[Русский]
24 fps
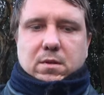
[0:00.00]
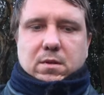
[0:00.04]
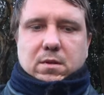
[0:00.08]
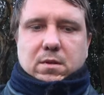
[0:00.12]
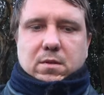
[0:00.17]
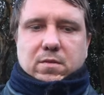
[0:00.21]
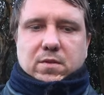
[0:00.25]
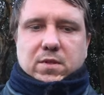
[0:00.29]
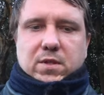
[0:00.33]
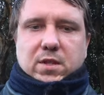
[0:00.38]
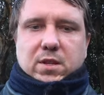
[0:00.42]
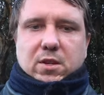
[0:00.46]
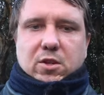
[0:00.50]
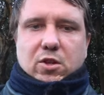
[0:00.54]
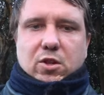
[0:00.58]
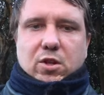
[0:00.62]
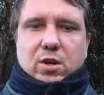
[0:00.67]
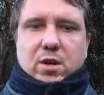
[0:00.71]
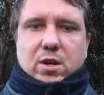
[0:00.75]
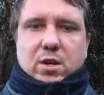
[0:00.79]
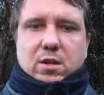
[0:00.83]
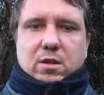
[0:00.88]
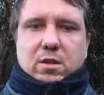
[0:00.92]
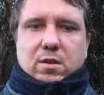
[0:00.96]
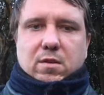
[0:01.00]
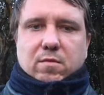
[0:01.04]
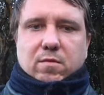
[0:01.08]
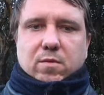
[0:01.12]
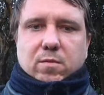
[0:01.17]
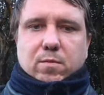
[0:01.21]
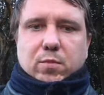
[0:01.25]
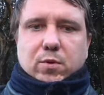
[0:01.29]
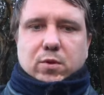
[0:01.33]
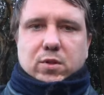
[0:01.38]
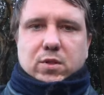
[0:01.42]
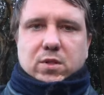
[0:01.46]
Э, встречает
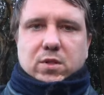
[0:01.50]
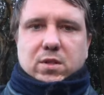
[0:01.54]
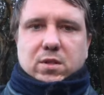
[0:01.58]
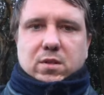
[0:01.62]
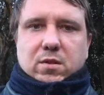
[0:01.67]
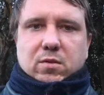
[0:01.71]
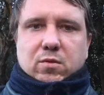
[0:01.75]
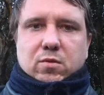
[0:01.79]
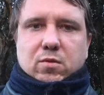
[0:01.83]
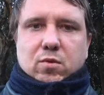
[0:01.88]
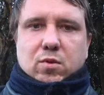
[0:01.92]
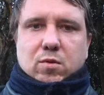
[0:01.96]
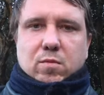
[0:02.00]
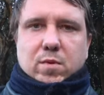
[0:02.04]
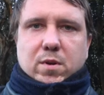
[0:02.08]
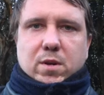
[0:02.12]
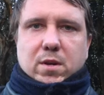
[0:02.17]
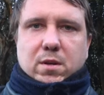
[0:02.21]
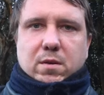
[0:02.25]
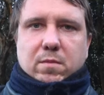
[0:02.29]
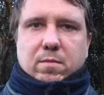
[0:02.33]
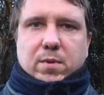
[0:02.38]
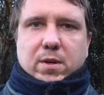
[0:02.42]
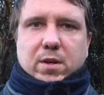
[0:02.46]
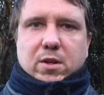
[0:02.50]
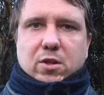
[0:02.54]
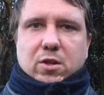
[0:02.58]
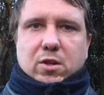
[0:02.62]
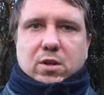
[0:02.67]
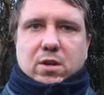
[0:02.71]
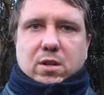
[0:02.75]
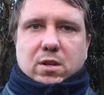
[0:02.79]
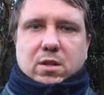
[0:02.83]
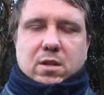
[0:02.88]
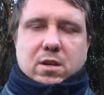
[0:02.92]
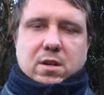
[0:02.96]
его просто дома,
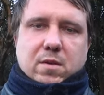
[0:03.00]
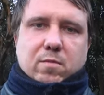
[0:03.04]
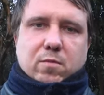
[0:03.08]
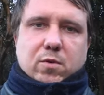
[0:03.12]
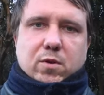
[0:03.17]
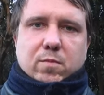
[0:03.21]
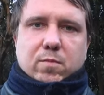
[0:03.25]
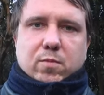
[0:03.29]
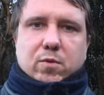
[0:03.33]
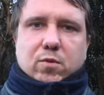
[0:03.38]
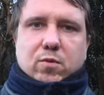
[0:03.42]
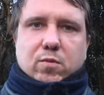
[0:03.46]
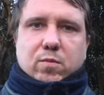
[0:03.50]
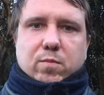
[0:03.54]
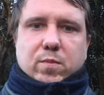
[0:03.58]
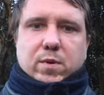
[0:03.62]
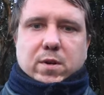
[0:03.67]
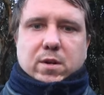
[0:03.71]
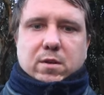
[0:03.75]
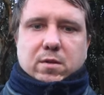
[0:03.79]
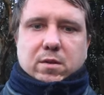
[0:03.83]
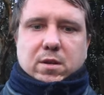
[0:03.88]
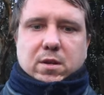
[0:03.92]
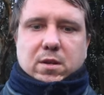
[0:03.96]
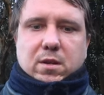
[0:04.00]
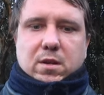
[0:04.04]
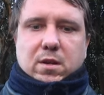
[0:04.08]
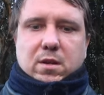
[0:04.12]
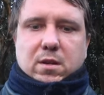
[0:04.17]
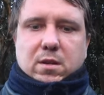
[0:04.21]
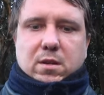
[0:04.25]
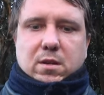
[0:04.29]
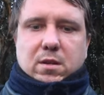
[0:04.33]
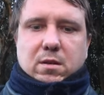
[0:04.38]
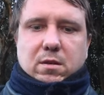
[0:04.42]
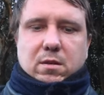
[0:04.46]
приезжает домой, покупает
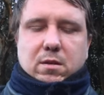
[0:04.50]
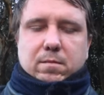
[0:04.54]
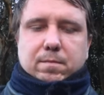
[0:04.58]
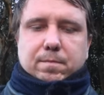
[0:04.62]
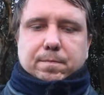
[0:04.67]
какие-то,